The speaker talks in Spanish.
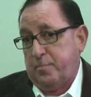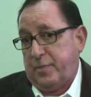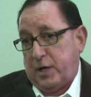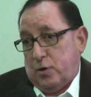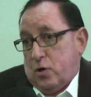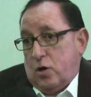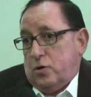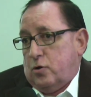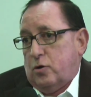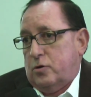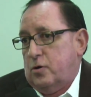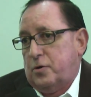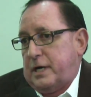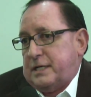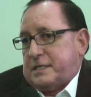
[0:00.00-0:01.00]
Pero no, no,
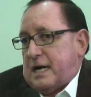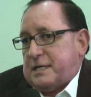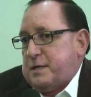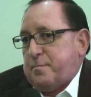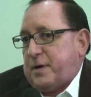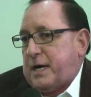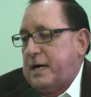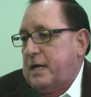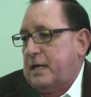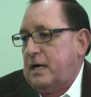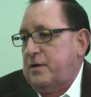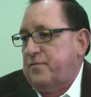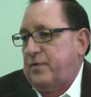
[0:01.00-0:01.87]
no rezarse para nada la